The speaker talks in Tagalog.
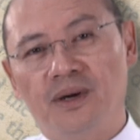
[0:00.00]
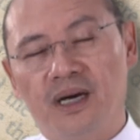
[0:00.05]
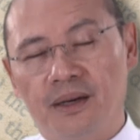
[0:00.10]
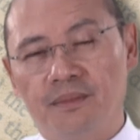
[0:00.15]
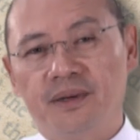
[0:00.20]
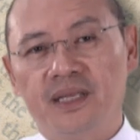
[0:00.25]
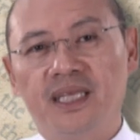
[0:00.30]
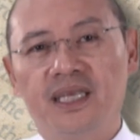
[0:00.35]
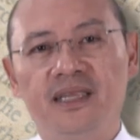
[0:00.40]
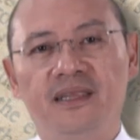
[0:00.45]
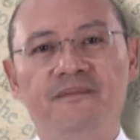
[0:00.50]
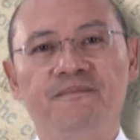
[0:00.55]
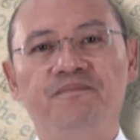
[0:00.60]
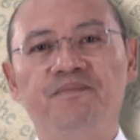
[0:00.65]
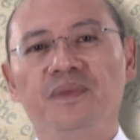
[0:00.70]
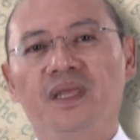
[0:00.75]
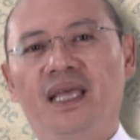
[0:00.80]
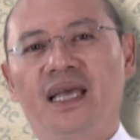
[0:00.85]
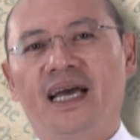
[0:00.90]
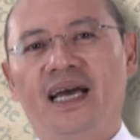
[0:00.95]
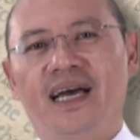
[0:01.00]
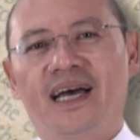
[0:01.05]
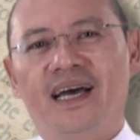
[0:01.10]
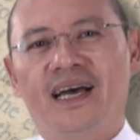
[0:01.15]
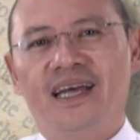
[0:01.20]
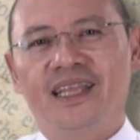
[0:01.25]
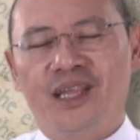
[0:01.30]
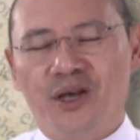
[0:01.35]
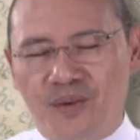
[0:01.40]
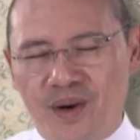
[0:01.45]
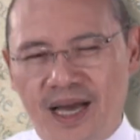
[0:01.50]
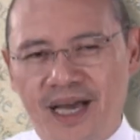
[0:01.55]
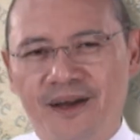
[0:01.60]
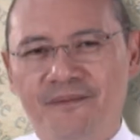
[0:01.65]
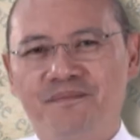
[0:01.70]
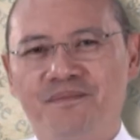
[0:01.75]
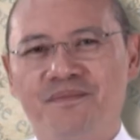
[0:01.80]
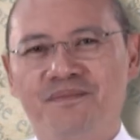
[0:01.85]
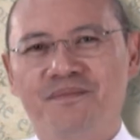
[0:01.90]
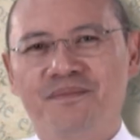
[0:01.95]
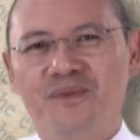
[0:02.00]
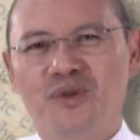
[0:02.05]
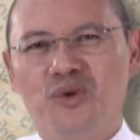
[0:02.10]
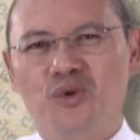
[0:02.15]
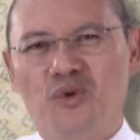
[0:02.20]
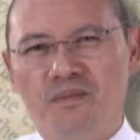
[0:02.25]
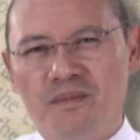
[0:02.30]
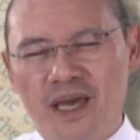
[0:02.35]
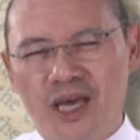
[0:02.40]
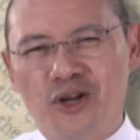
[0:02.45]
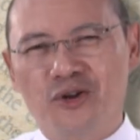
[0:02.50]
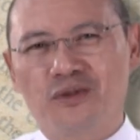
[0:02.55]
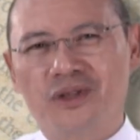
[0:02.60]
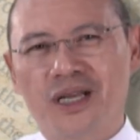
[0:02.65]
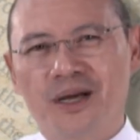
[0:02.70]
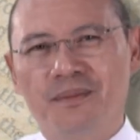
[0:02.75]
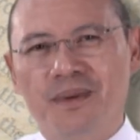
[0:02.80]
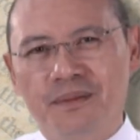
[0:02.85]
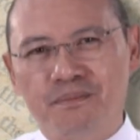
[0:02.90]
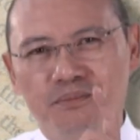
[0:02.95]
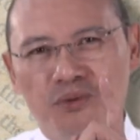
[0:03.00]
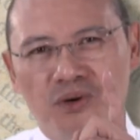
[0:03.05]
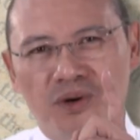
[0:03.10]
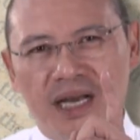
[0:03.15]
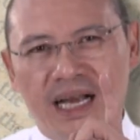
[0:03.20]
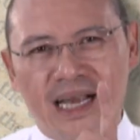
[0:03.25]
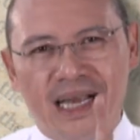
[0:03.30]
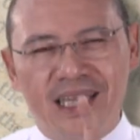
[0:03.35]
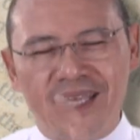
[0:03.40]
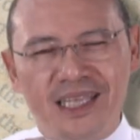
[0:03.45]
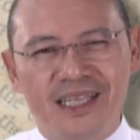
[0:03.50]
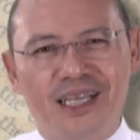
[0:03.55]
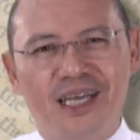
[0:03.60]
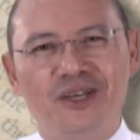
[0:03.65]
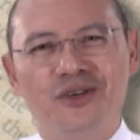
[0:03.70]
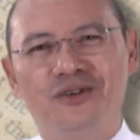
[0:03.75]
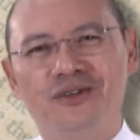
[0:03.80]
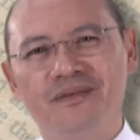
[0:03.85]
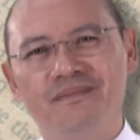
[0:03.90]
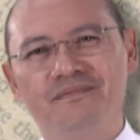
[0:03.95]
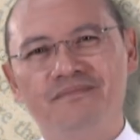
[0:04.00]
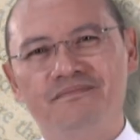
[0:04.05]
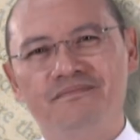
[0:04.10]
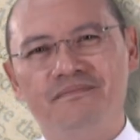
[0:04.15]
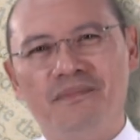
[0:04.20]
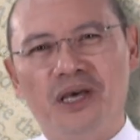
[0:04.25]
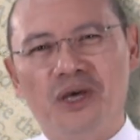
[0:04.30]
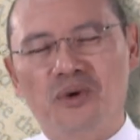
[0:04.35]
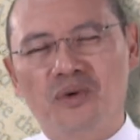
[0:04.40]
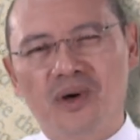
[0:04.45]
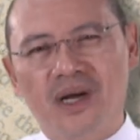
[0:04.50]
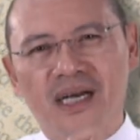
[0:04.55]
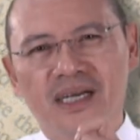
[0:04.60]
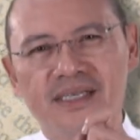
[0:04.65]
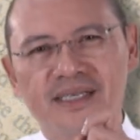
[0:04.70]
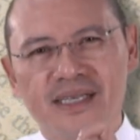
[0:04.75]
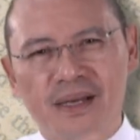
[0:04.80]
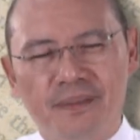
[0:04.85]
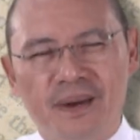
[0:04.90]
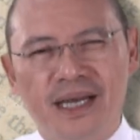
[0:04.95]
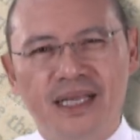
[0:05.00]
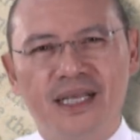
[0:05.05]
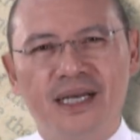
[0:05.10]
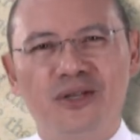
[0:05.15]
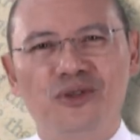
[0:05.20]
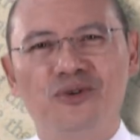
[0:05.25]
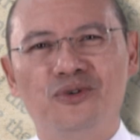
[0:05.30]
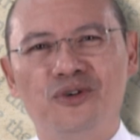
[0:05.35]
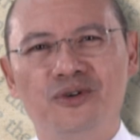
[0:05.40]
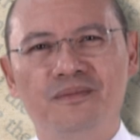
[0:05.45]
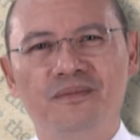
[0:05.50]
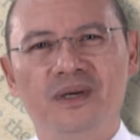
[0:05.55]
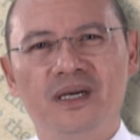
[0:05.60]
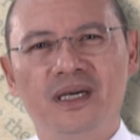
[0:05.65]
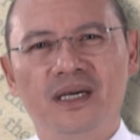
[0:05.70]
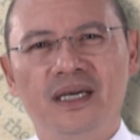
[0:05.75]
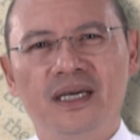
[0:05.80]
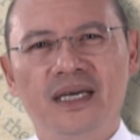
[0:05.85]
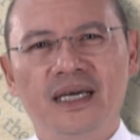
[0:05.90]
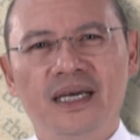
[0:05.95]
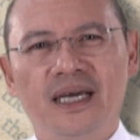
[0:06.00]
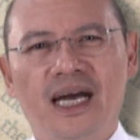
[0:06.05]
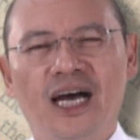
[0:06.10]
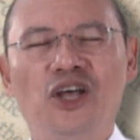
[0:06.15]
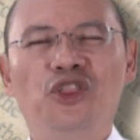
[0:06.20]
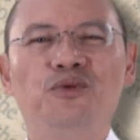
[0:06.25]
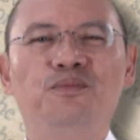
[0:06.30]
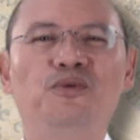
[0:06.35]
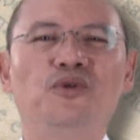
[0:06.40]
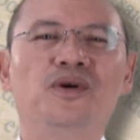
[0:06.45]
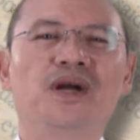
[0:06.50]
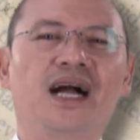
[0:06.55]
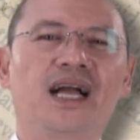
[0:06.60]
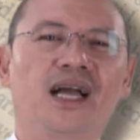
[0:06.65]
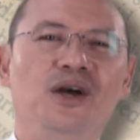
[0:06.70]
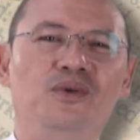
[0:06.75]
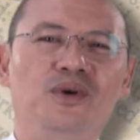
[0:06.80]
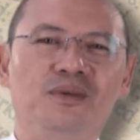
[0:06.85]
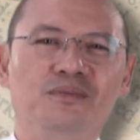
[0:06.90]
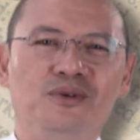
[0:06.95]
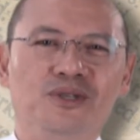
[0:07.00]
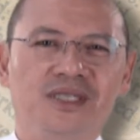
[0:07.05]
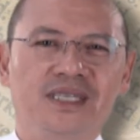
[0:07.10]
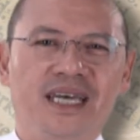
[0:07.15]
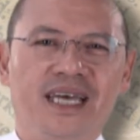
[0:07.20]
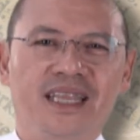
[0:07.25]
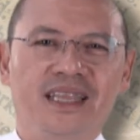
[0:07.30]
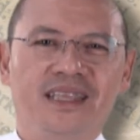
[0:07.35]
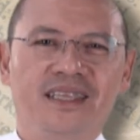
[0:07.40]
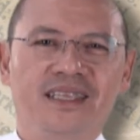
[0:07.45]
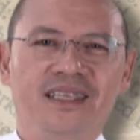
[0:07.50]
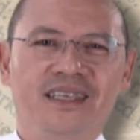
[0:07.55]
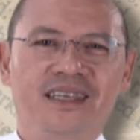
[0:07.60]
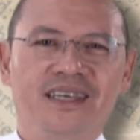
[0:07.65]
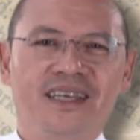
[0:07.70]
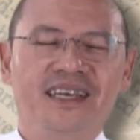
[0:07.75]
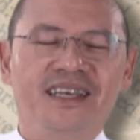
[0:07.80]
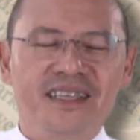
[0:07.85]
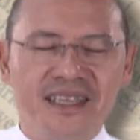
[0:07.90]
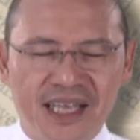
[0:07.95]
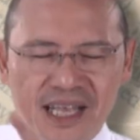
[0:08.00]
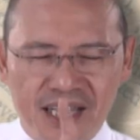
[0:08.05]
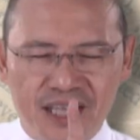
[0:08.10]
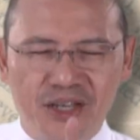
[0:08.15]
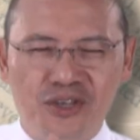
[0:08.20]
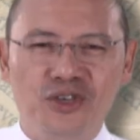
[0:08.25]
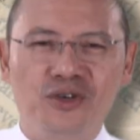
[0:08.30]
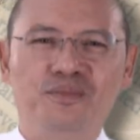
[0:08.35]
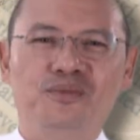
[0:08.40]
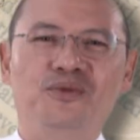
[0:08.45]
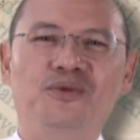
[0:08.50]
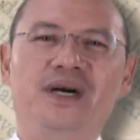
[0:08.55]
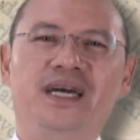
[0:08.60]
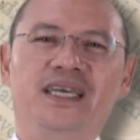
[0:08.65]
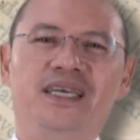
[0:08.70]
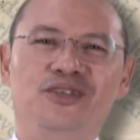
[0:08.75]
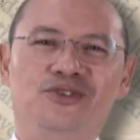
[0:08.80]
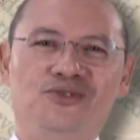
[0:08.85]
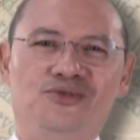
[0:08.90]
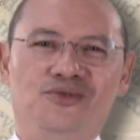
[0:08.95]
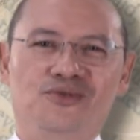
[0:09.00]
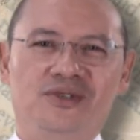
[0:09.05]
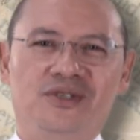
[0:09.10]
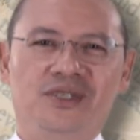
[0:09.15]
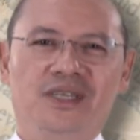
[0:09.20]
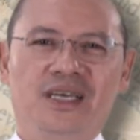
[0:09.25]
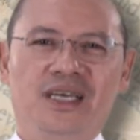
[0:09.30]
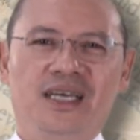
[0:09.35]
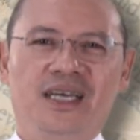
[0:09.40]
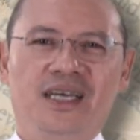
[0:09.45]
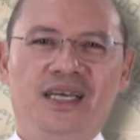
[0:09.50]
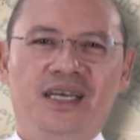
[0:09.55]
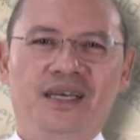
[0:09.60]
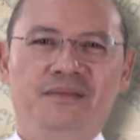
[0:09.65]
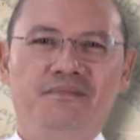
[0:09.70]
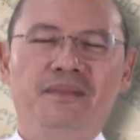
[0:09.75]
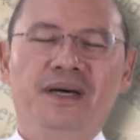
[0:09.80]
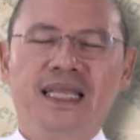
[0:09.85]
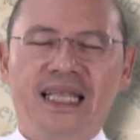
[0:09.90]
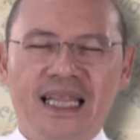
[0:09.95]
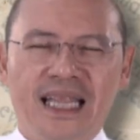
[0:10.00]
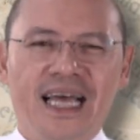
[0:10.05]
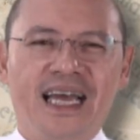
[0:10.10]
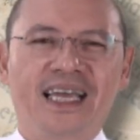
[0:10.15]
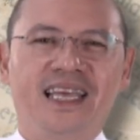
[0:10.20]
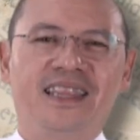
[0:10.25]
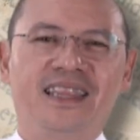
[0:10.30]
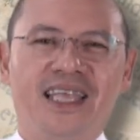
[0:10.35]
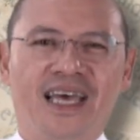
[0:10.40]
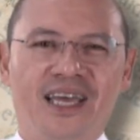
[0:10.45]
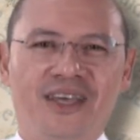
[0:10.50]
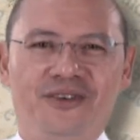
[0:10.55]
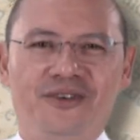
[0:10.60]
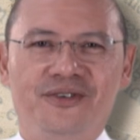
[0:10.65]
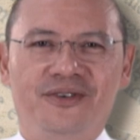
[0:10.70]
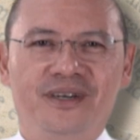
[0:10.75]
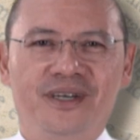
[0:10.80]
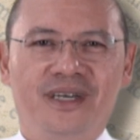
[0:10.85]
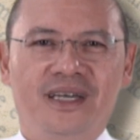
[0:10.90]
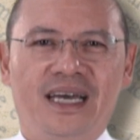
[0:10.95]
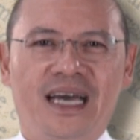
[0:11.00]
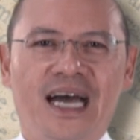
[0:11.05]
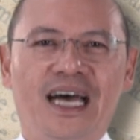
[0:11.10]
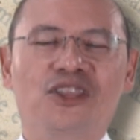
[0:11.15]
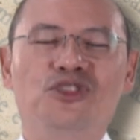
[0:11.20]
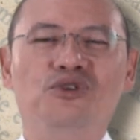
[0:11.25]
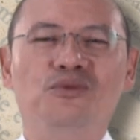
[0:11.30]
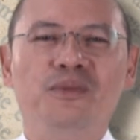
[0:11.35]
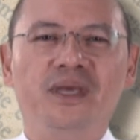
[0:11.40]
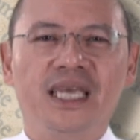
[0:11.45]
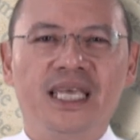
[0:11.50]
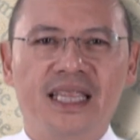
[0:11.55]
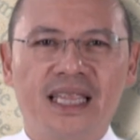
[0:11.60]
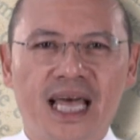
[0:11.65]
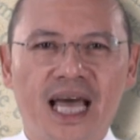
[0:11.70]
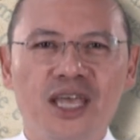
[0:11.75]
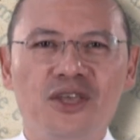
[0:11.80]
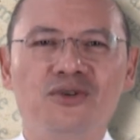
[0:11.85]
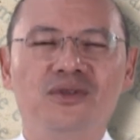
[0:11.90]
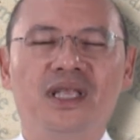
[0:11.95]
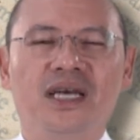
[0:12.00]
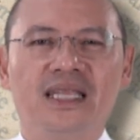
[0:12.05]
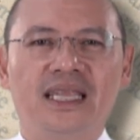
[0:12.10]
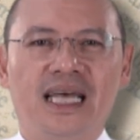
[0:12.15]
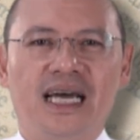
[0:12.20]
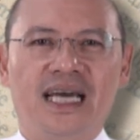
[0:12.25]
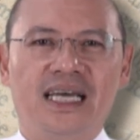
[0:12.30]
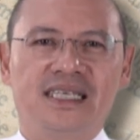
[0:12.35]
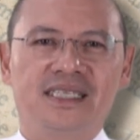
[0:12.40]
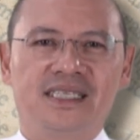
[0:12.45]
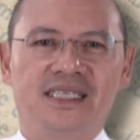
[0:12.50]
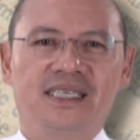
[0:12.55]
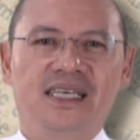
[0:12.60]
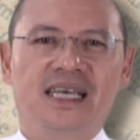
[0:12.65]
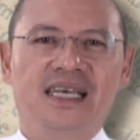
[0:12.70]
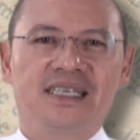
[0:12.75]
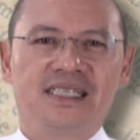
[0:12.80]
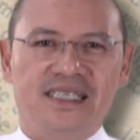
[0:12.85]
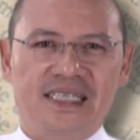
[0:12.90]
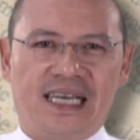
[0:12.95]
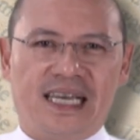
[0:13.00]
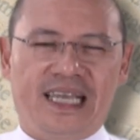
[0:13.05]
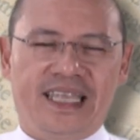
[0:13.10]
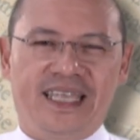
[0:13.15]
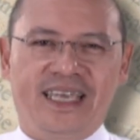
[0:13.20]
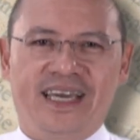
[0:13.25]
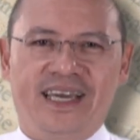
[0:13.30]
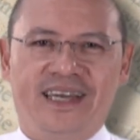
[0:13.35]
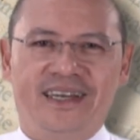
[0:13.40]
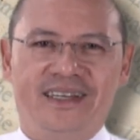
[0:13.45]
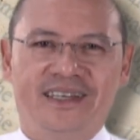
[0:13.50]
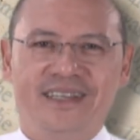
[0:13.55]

mga kapatid, uh, nawa, kung meron ka man pong kagalit ngayon, meron kang sama ng loob, ano pong gagawin mo dyan? Dalhin niyo po kay Jesus. Manalangin tayo at humingi tayo ng lakas sa Kanya.